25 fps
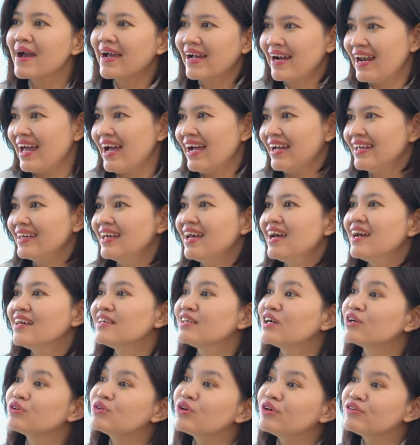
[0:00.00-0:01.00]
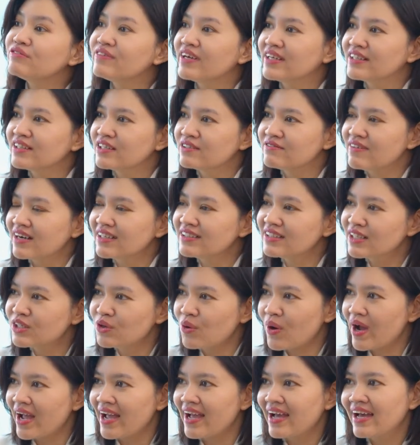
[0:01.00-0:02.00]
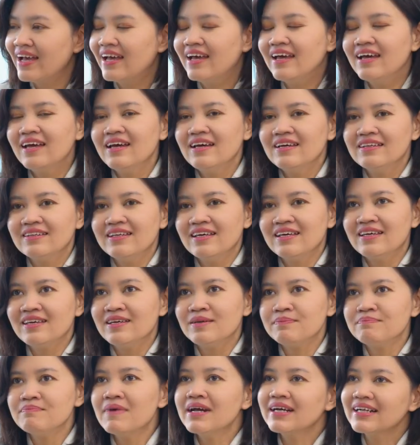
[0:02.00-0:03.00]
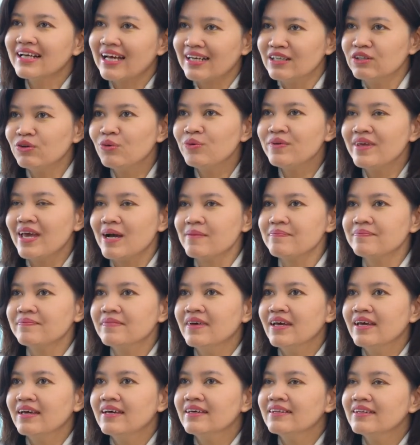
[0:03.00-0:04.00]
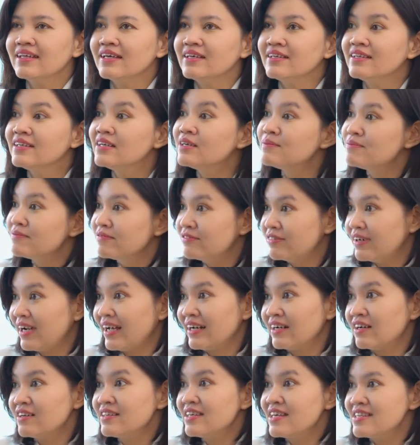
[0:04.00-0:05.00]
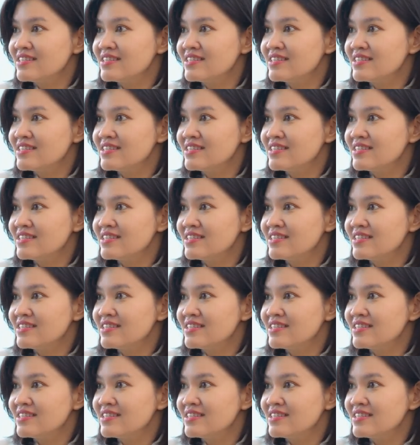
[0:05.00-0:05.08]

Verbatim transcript: mang lại cho chuyên viên tư vấn Tinh Hoa. Thì bên cạnh thu nhập thì như Phương Anh có